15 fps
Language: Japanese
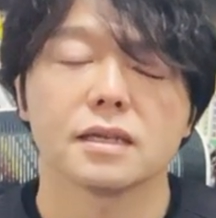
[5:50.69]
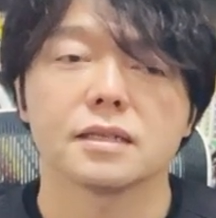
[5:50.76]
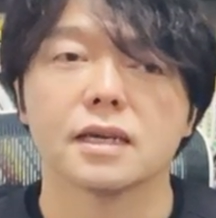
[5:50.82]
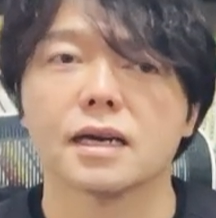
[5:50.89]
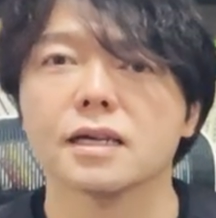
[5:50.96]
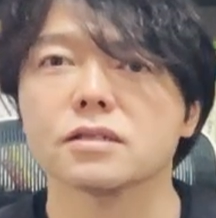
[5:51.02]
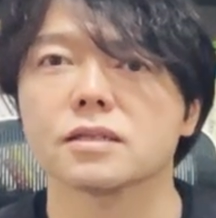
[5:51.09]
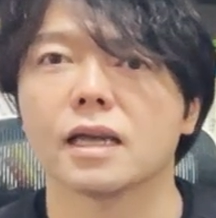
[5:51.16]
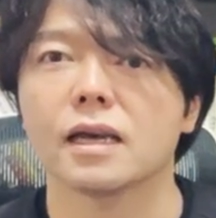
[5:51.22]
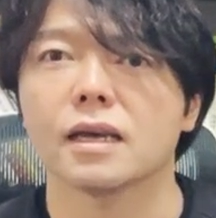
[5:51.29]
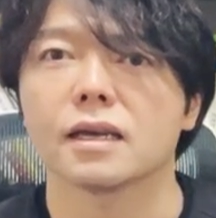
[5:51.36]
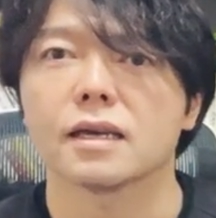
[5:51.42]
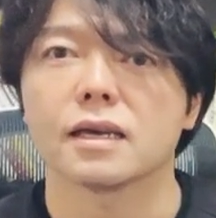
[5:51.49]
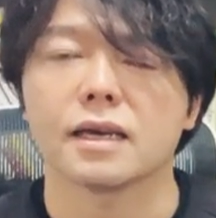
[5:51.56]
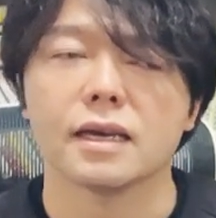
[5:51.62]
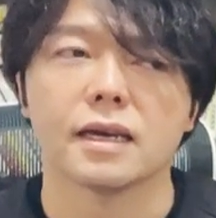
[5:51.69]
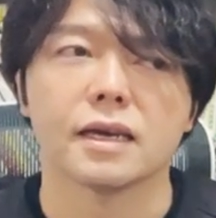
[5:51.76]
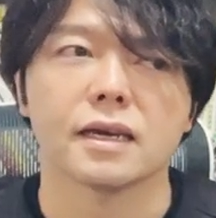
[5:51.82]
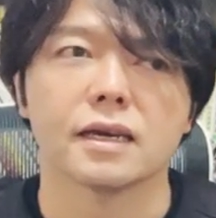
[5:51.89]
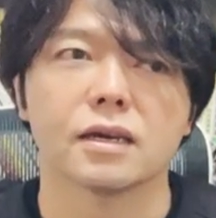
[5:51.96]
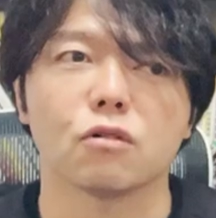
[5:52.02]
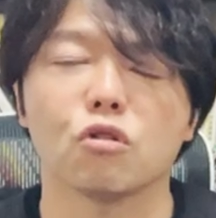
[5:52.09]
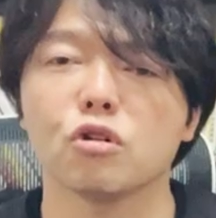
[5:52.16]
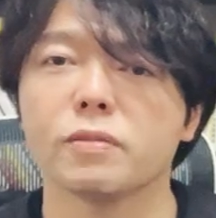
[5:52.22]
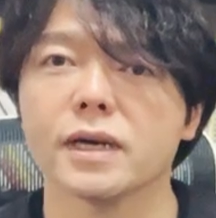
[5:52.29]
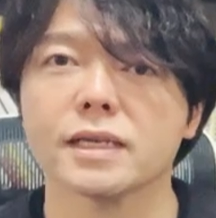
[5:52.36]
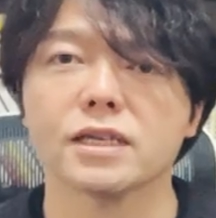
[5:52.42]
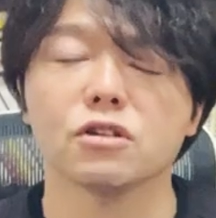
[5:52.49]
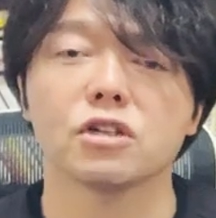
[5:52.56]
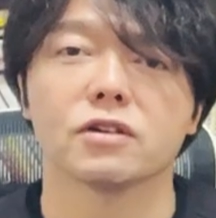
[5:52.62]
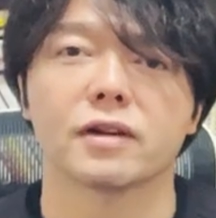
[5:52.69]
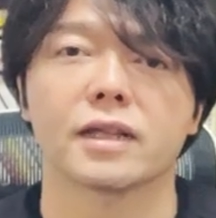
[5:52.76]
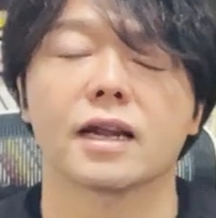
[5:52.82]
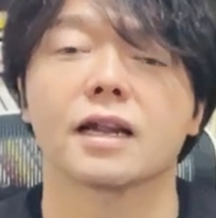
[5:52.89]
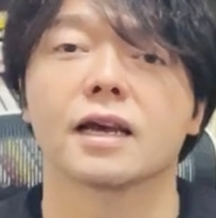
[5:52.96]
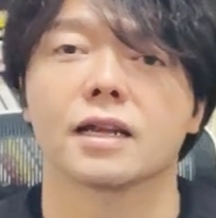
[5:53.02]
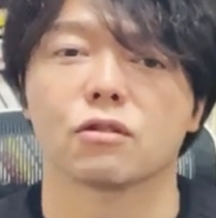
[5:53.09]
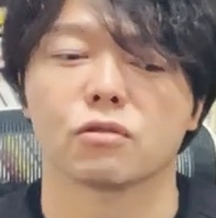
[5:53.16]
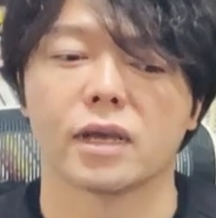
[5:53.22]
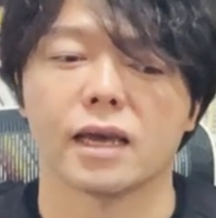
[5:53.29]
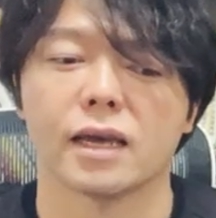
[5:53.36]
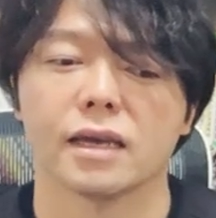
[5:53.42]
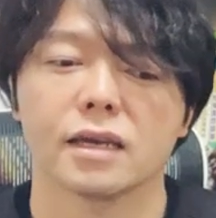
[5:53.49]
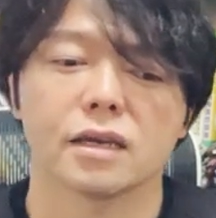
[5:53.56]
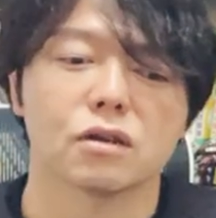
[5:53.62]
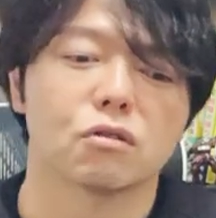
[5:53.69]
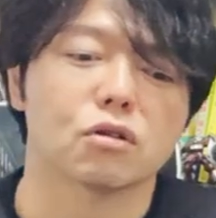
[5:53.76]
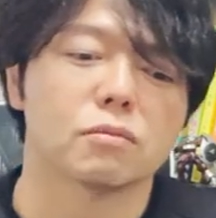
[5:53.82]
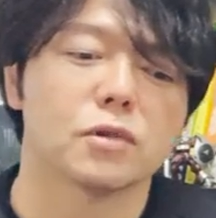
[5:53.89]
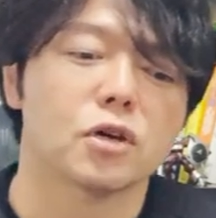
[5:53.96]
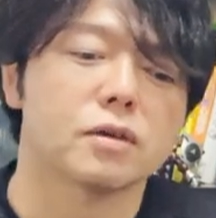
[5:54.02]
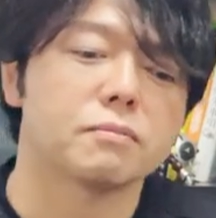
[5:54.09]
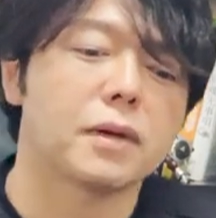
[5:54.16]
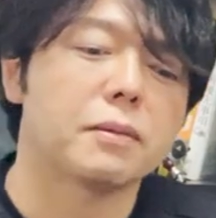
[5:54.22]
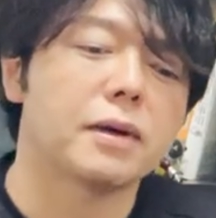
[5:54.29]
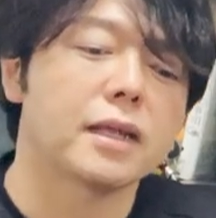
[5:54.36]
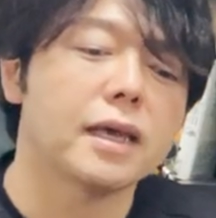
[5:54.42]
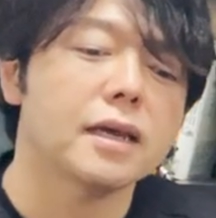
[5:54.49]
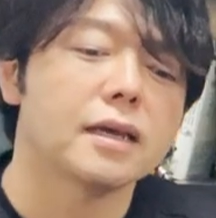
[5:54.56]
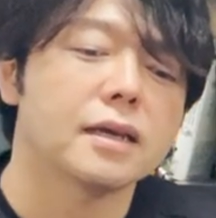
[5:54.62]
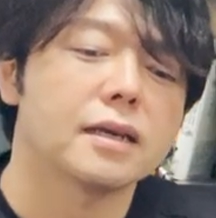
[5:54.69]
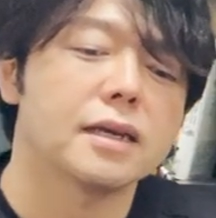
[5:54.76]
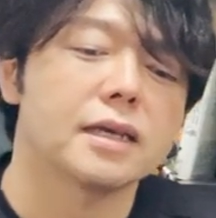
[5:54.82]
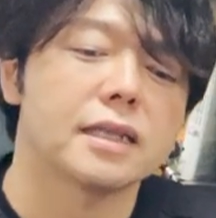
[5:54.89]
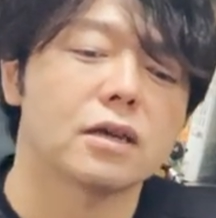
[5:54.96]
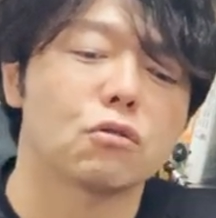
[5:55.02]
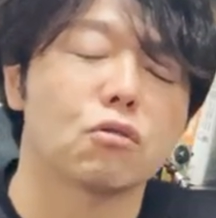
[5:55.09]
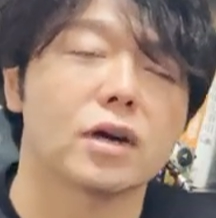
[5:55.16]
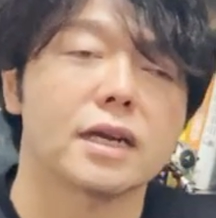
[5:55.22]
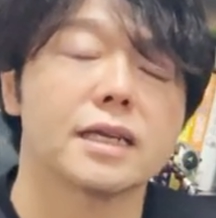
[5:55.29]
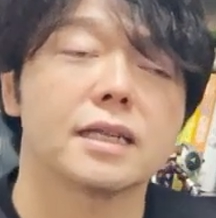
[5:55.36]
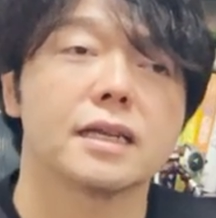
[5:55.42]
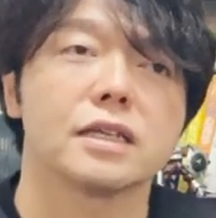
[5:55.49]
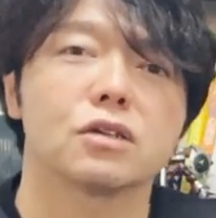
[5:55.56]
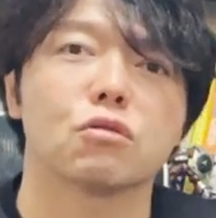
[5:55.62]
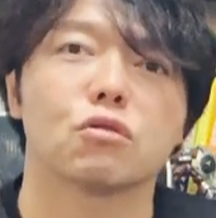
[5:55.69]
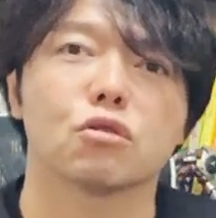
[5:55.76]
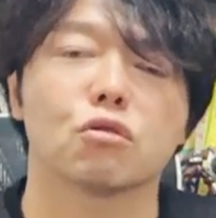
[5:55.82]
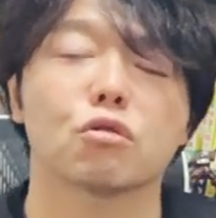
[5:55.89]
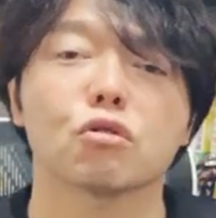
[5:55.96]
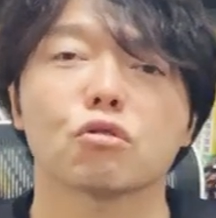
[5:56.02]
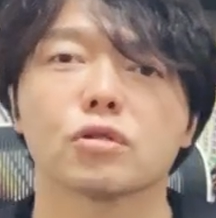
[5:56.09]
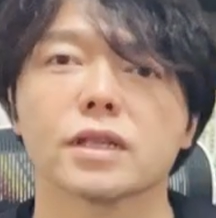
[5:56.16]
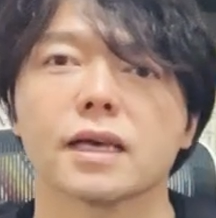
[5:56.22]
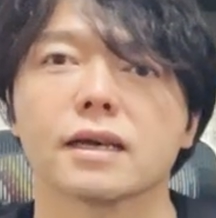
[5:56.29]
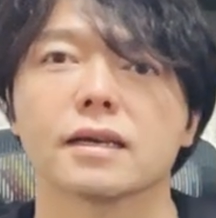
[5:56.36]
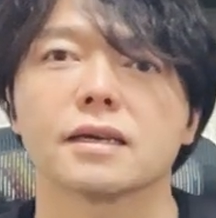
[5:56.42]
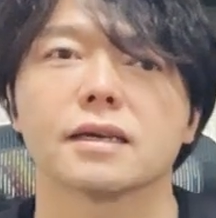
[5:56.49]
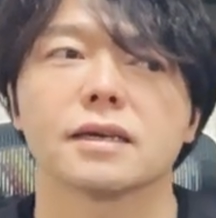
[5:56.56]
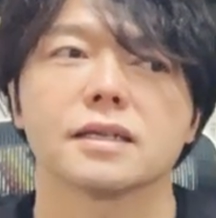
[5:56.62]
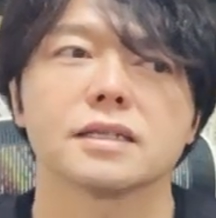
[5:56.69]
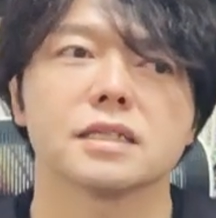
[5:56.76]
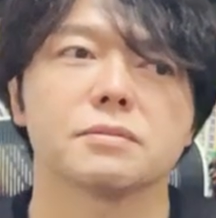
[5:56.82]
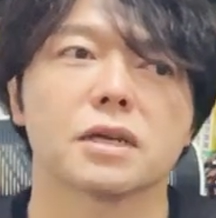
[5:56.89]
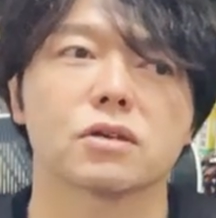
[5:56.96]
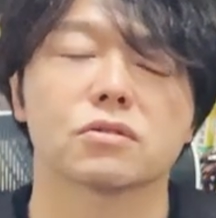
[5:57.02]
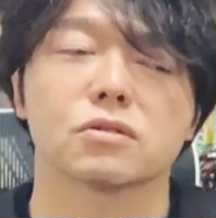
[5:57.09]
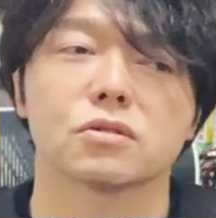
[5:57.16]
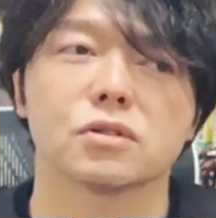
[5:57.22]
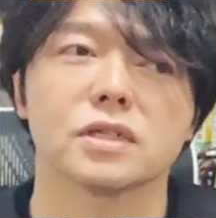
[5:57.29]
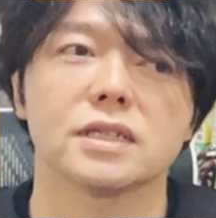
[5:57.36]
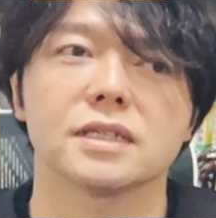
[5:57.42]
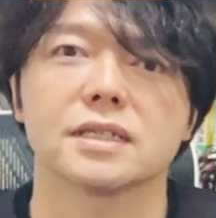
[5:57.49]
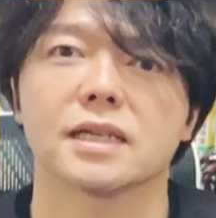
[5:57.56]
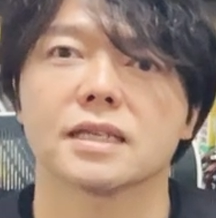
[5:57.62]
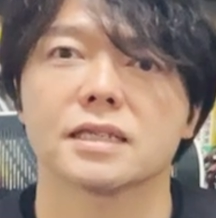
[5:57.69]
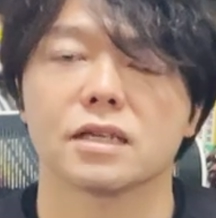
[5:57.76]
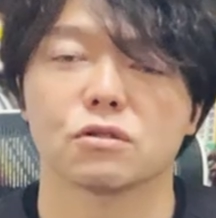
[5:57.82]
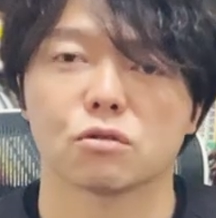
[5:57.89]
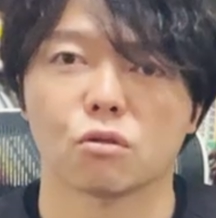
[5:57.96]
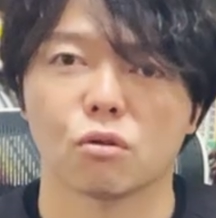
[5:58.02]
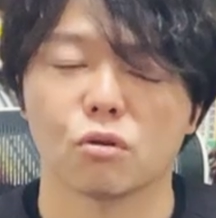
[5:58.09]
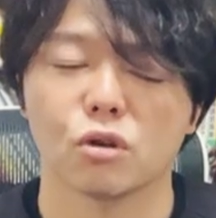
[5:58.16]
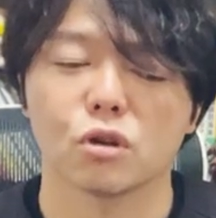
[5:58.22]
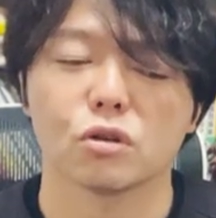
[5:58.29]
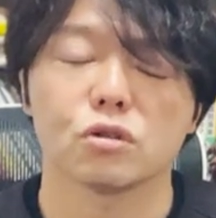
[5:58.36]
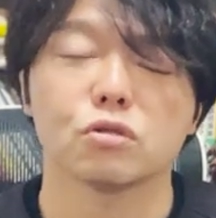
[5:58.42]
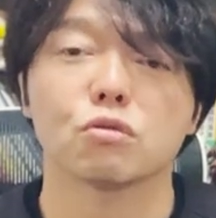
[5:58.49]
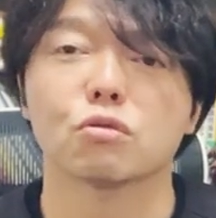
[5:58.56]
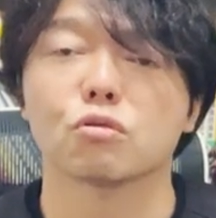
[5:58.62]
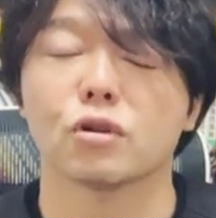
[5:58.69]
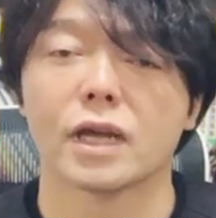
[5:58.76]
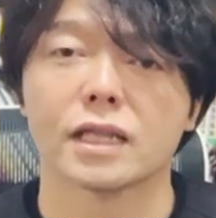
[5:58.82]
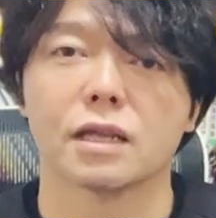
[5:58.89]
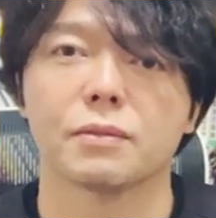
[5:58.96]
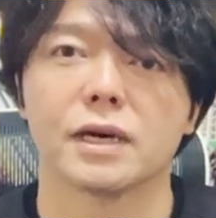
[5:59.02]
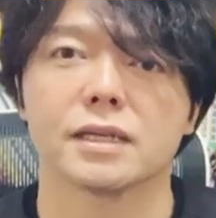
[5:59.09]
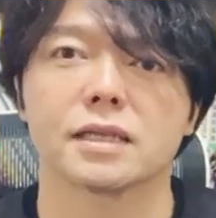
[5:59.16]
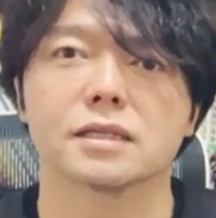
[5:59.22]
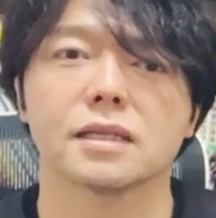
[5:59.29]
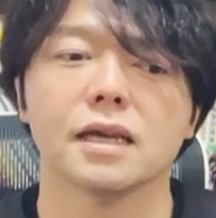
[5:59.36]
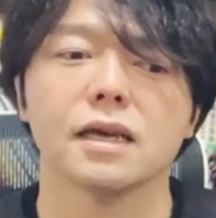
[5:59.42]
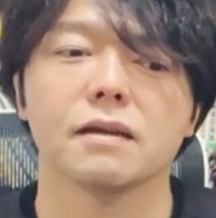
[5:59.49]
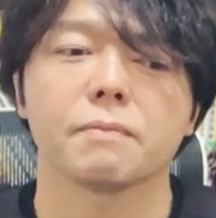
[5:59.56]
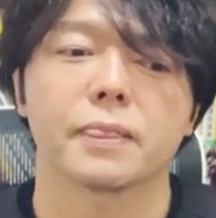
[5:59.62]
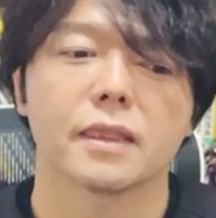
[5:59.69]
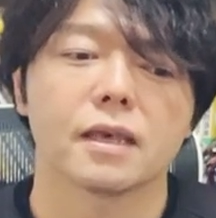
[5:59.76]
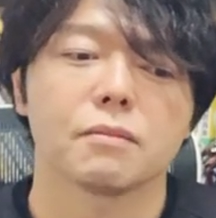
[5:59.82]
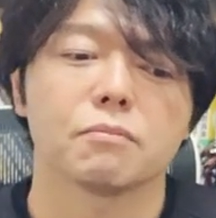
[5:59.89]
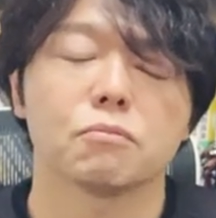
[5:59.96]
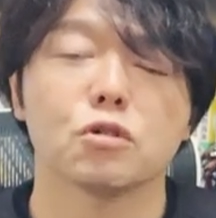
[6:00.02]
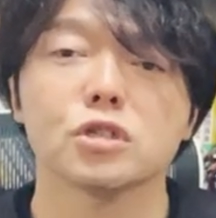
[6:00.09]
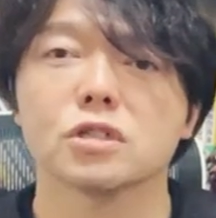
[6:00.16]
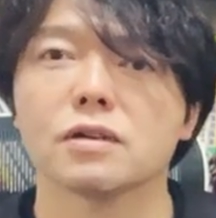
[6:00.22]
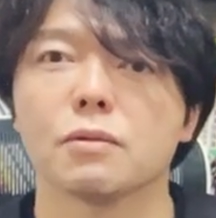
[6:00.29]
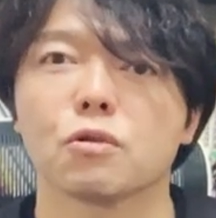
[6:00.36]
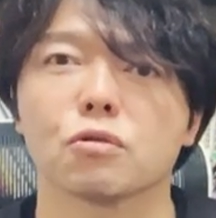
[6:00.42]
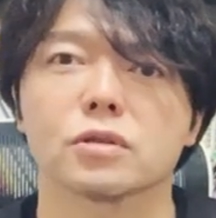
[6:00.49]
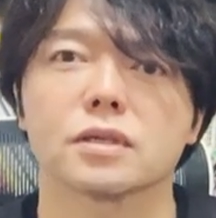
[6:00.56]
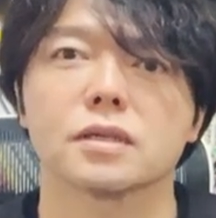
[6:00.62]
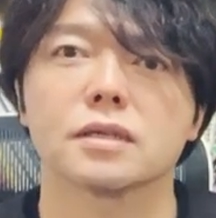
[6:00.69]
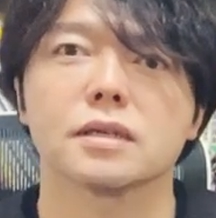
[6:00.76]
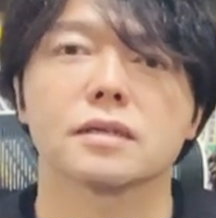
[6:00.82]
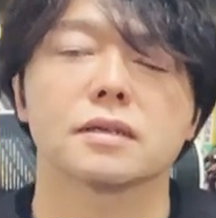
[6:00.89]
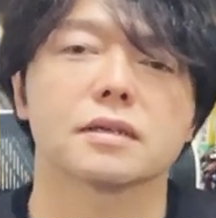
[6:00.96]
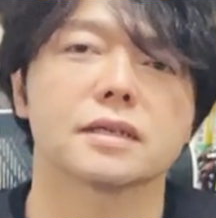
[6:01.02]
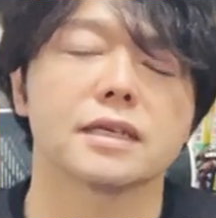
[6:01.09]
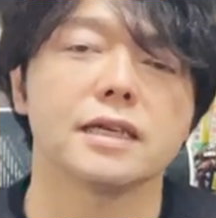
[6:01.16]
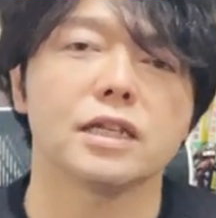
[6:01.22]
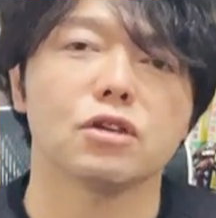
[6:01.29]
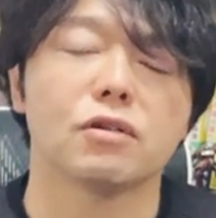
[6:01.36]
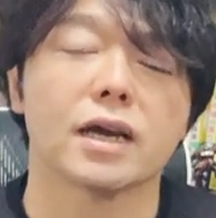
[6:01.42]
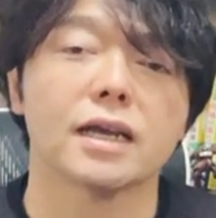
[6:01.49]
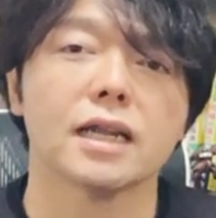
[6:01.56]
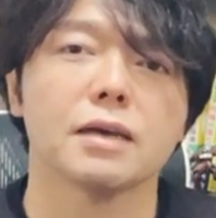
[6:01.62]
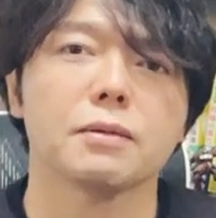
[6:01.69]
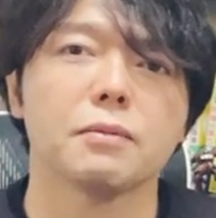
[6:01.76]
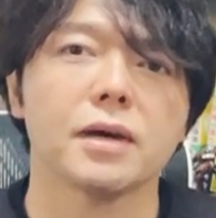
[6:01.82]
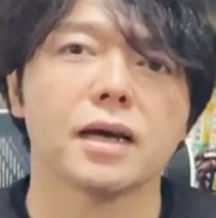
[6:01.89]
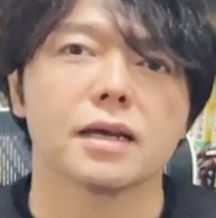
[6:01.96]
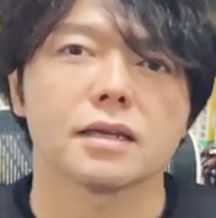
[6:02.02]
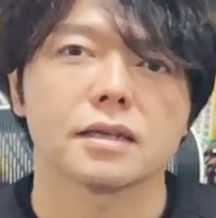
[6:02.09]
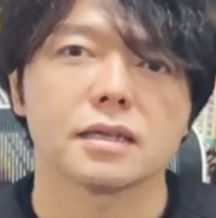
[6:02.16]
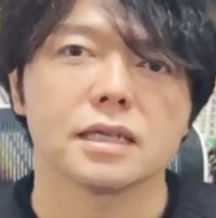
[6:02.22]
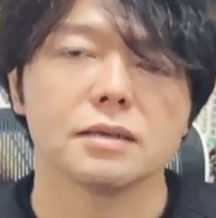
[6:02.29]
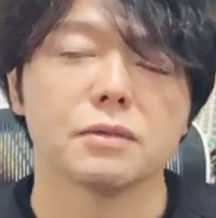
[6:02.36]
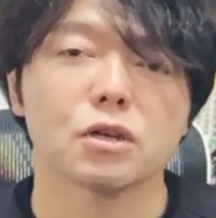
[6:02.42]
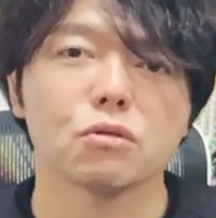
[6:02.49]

で、かつね、えー、オーバーキルにはならないので、このままね、0.5から0.25を横横でしばらく維持させるということをやった場合ですね、もしくはもう金利を上げないまま今